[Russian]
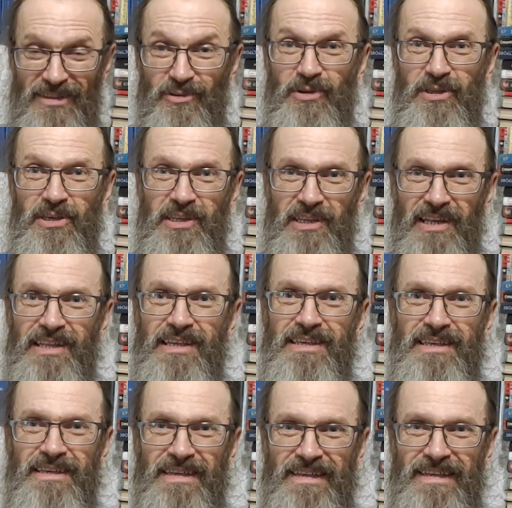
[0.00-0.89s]
другие
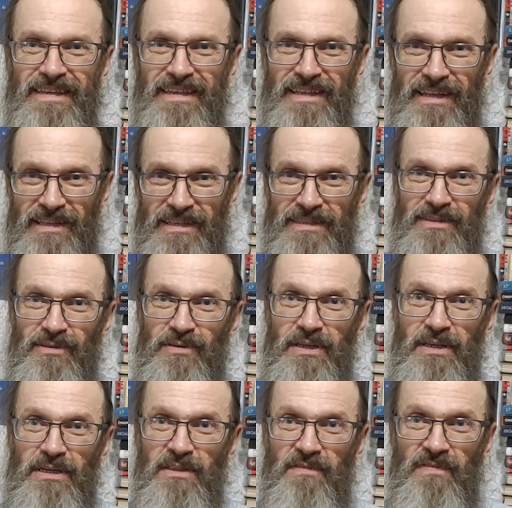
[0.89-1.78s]
религии или
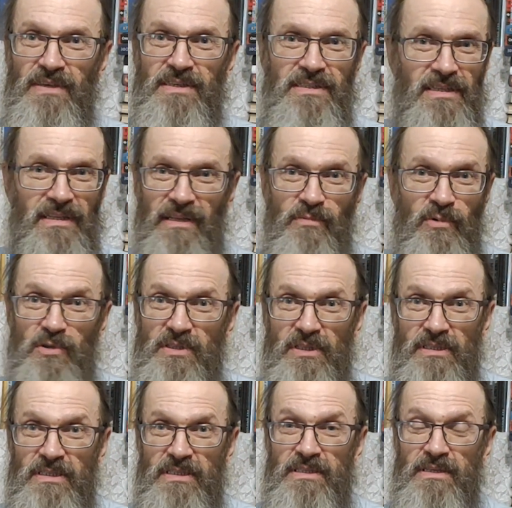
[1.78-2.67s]
другие конфессии, или
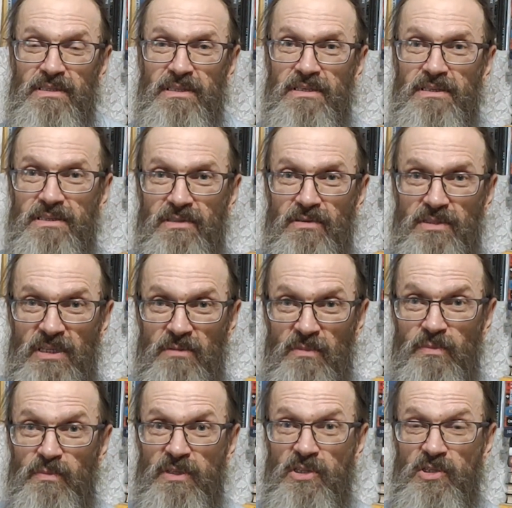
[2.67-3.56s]
просто те атеисты. То есть, а
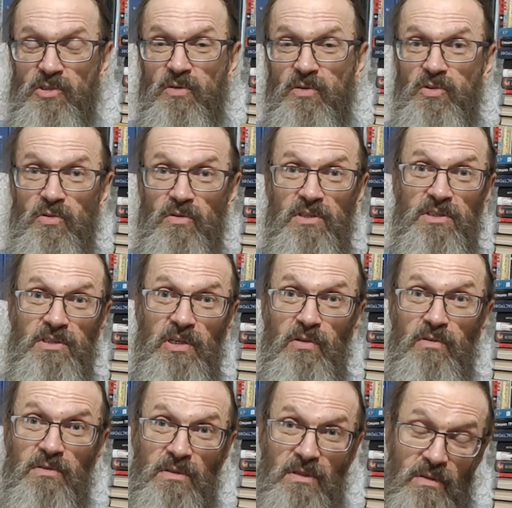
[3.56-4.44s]
мы подождем, что они
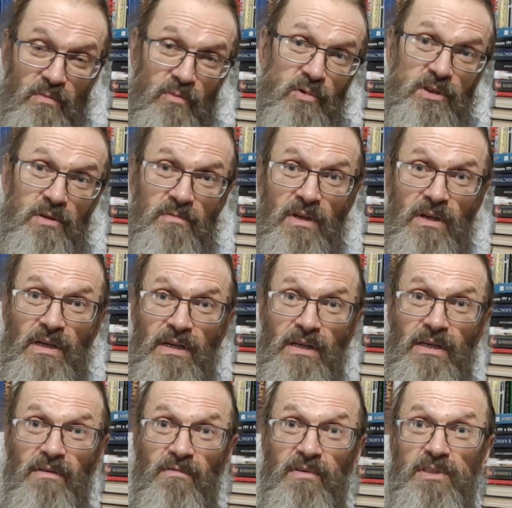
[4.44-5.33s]
сделают, и будем
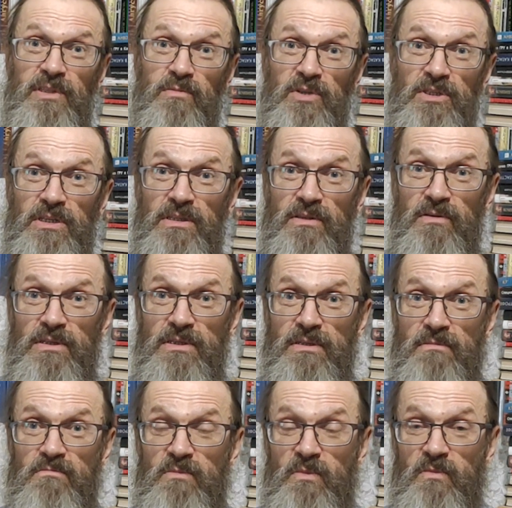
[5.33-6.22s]
в этом жить.
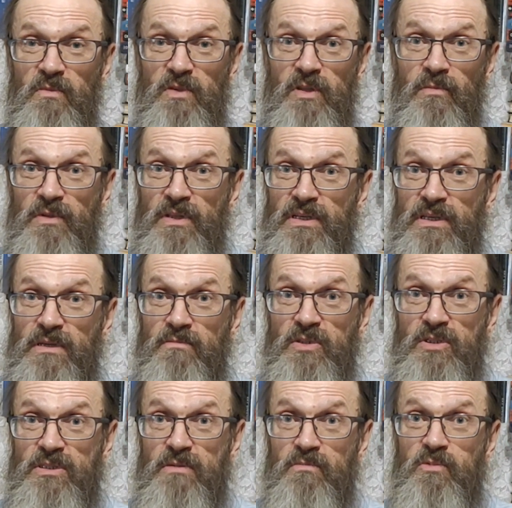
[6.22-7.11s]
То В этом плане
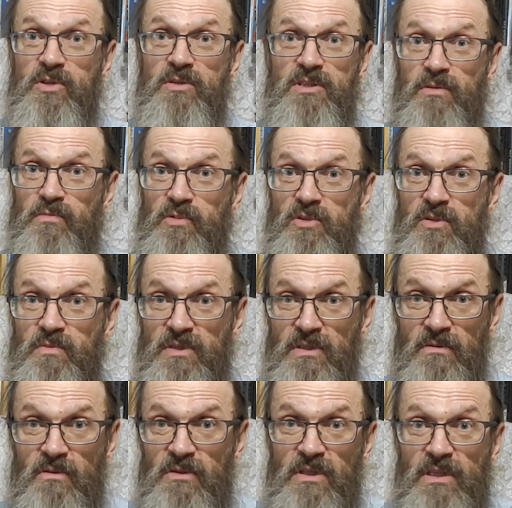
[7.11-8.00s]
мы же не можем так поступить,
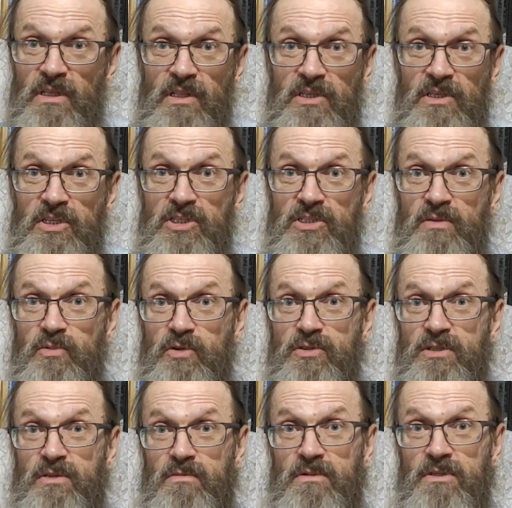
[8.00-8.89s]
но это нелогично
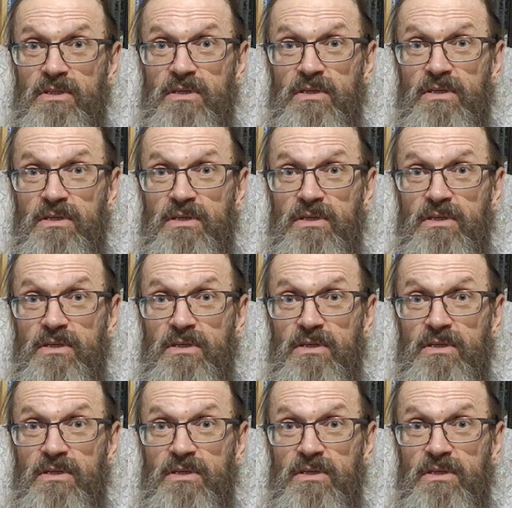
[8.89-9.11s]
просто будет.